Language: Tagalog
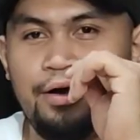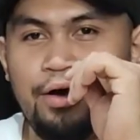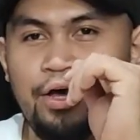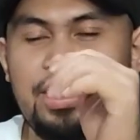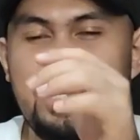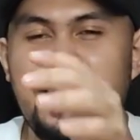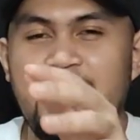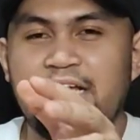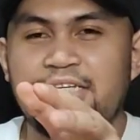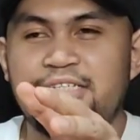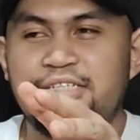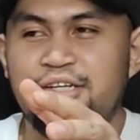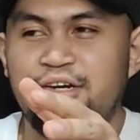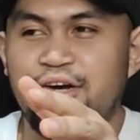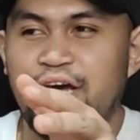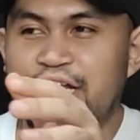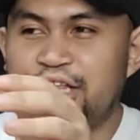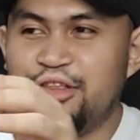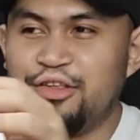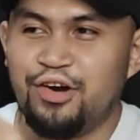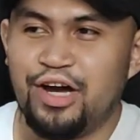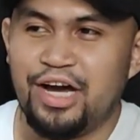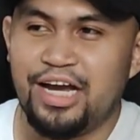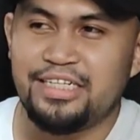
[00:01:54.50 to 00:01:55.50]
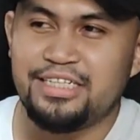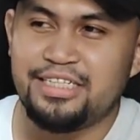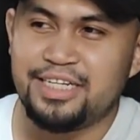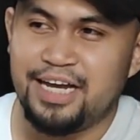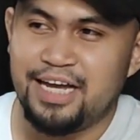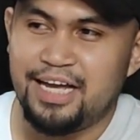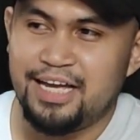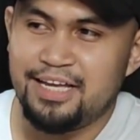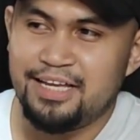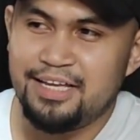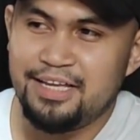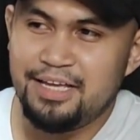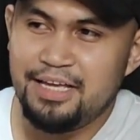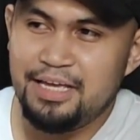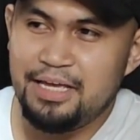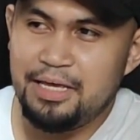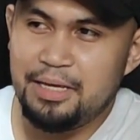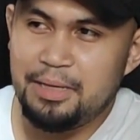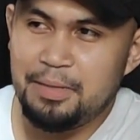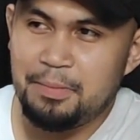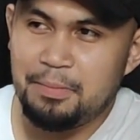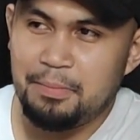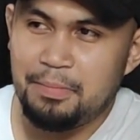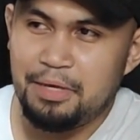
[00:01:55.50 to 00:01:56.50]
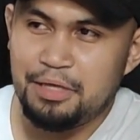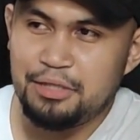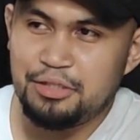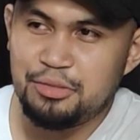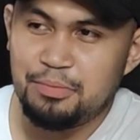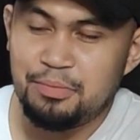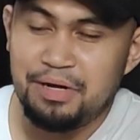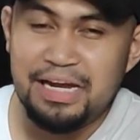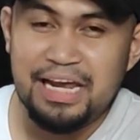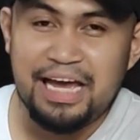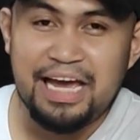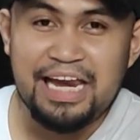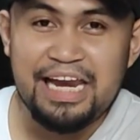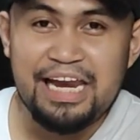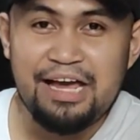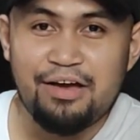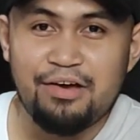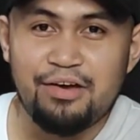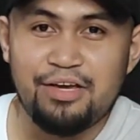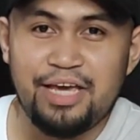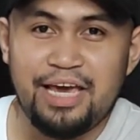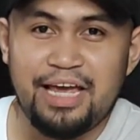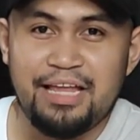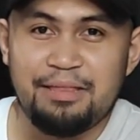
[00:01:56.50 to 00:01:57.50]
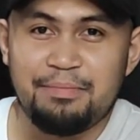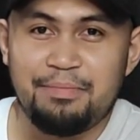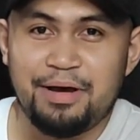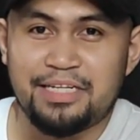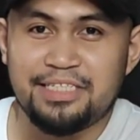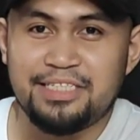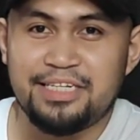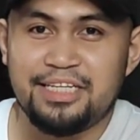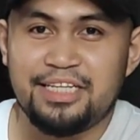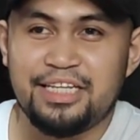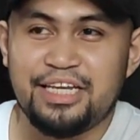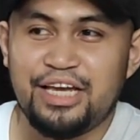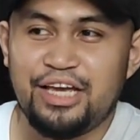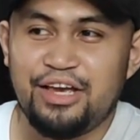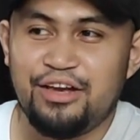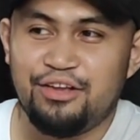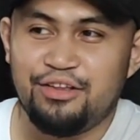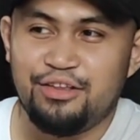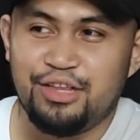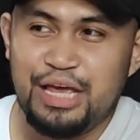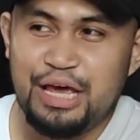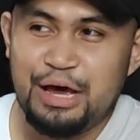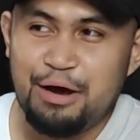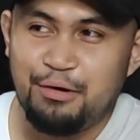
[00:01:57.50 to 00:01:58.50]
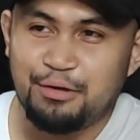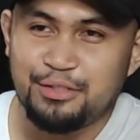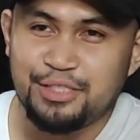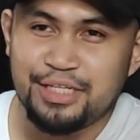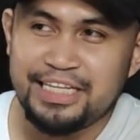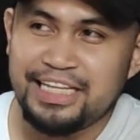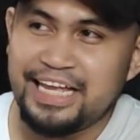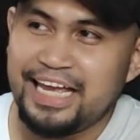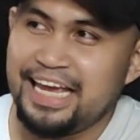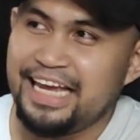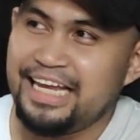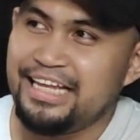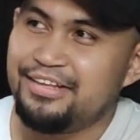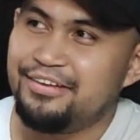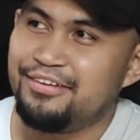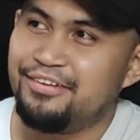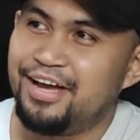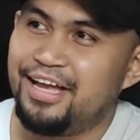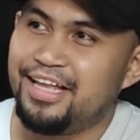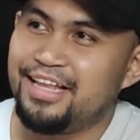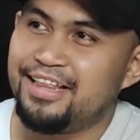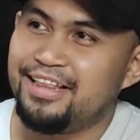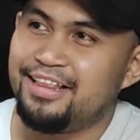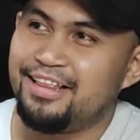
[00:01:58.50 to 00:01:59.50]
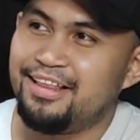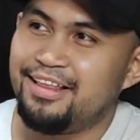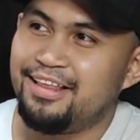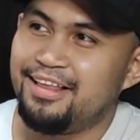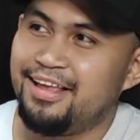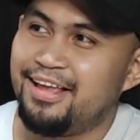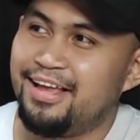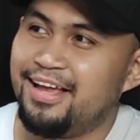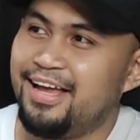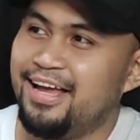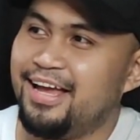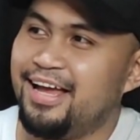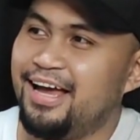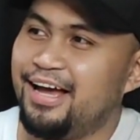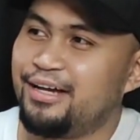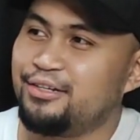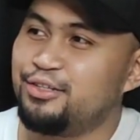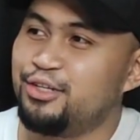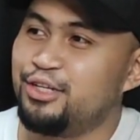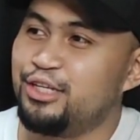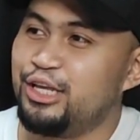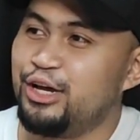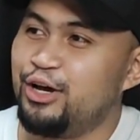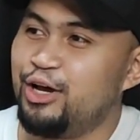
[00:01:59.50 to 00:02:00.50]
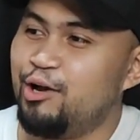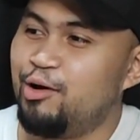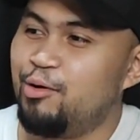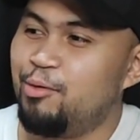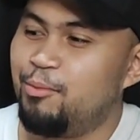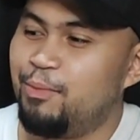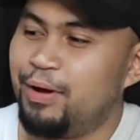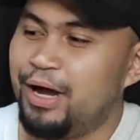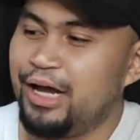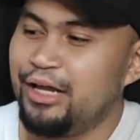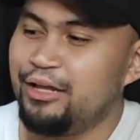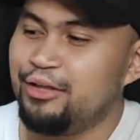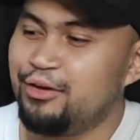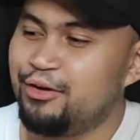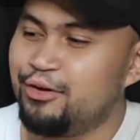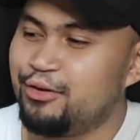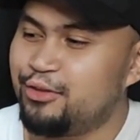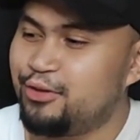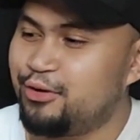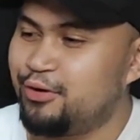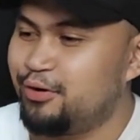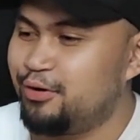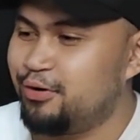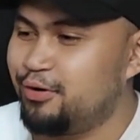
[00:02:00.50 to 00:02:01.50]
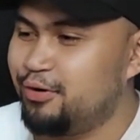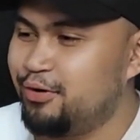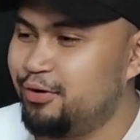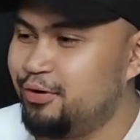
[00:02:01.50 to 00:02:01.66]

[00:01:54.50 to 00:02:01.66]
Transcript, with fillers: Okay guys, so ito nga siya. Medyo malaki-laki yung unbox natin ngayon. Hindi ako sanay, no? At uh, actually, hindi ko alam kung paano ko to